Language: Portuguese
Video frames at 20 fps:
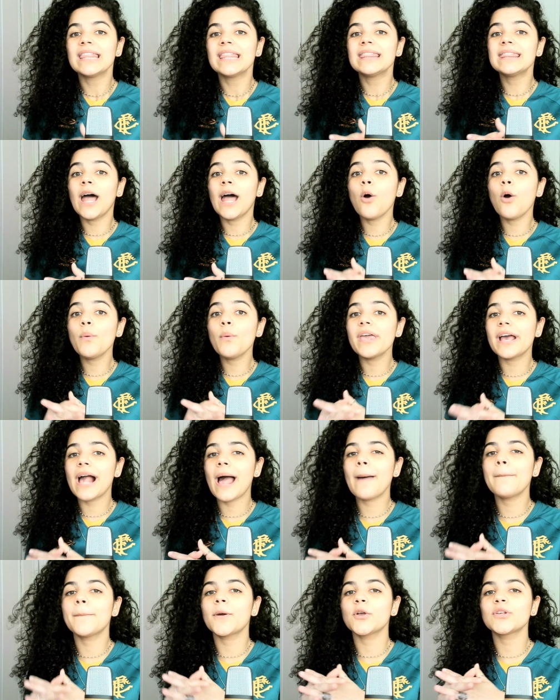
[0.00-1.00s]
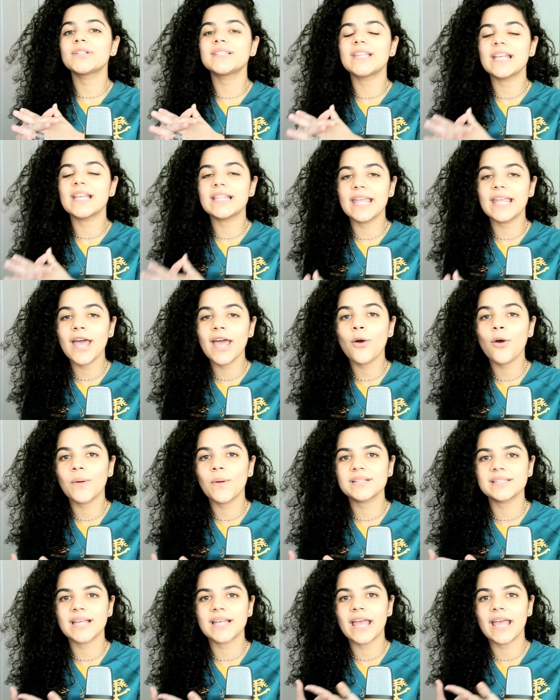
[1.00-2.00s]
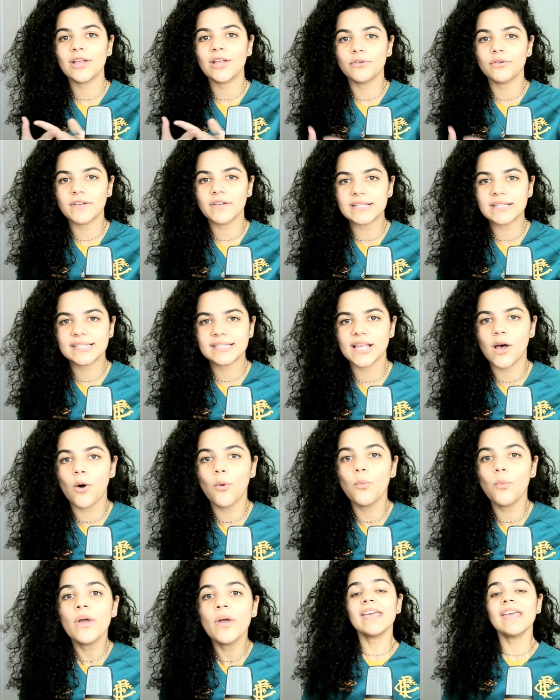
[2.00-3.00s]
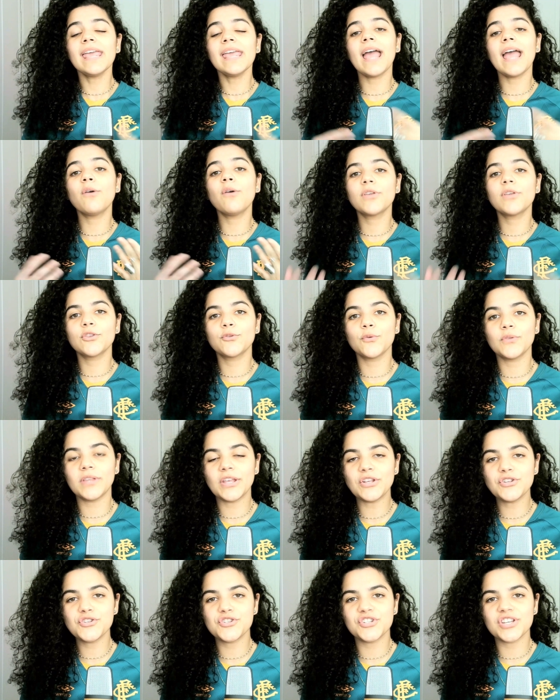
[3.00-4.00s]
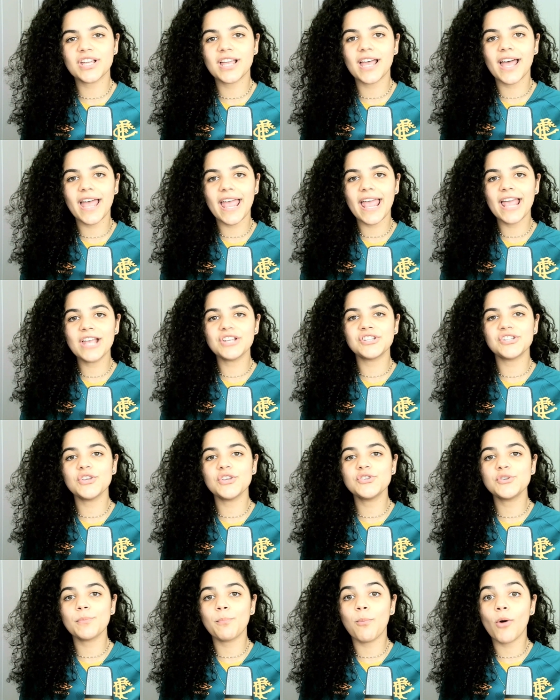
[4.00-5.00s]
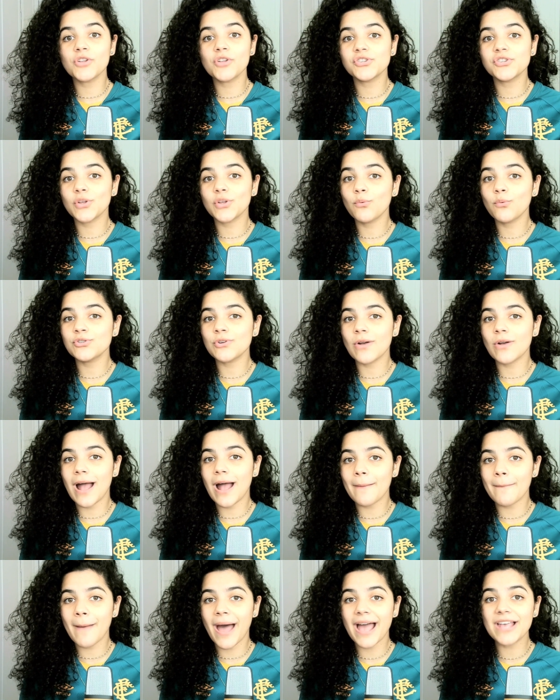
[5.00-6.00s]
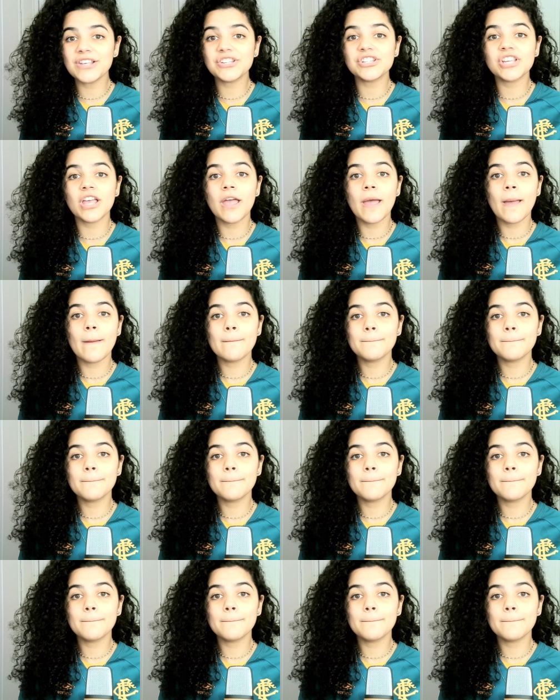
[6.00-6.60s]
não irá proceder com essa renovação e, ao que tudo indica, Egídio pode não jogar mais